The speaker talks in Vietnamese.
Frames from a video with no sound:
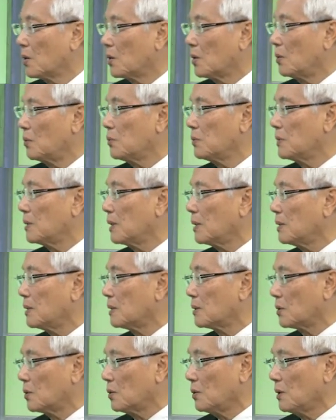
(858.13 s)
cũng rất
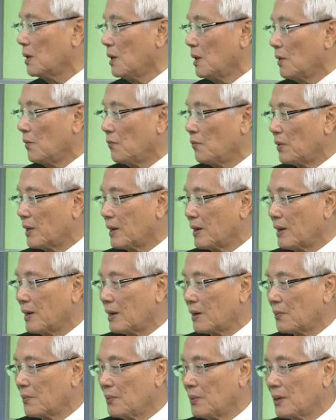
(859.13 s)
là tốt và
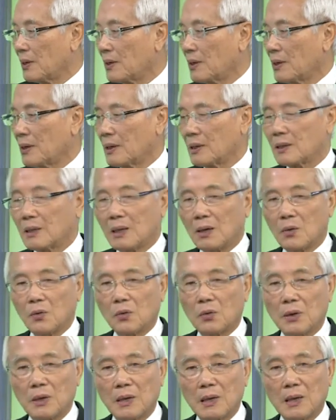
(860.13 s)
đặc biệt là
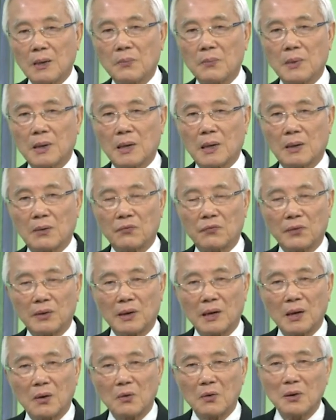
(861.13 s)
sau khi ngâm cần phải
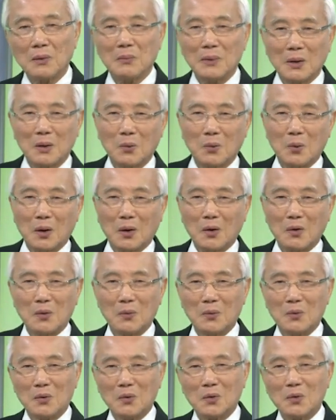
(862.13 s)
lau cái bàn tọa
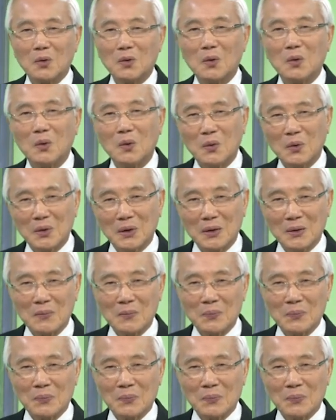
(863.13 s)
cùng cho nó khô đi